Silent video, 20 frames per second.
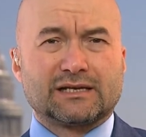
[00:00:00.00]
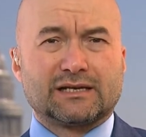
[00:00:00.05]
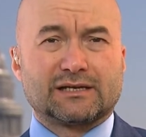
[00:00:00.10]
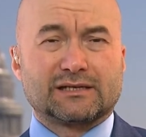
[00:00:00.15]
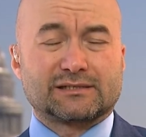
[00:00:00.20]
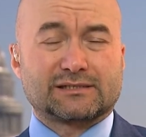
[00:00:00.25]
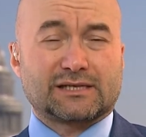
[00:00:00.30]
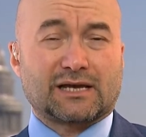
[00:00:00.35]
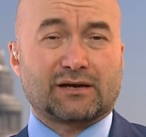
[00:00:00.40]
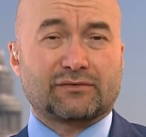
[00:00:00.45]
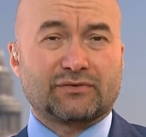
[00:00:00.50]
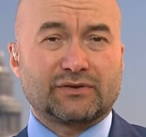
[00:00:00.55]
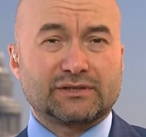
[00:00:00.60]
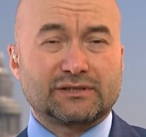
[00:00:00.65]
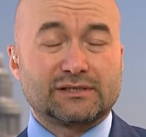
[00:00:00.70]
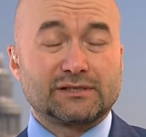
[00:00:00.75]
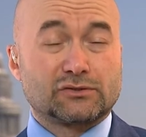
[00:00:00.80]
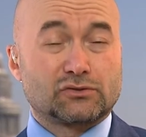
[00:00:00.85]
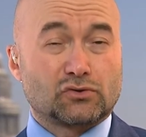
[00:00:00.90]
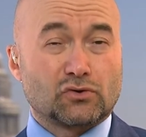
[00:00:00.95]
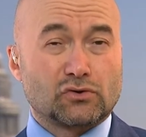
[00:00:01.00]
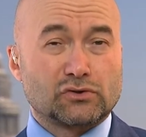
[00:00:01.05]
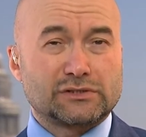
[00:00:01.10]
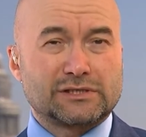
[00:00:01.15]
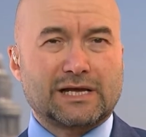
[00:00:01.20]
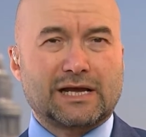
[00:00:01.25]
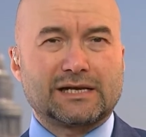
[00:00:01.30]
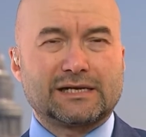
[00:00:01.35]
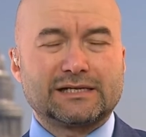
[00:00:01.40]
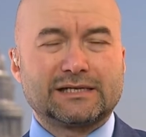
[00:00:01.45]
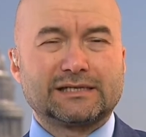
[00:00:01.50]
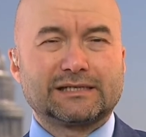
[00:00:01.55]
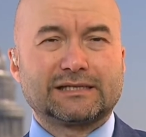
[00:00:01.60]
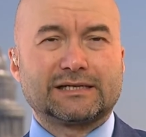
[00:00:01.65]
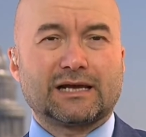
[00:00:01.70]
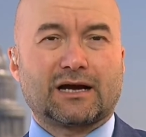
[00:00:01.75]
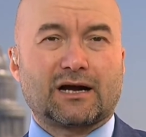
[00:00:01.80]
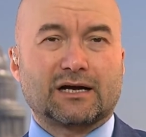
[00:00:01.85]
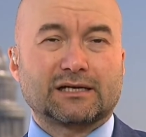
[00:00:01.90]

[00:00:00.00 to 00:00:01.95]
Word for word: e, sarf ettiği sözlerle ilgili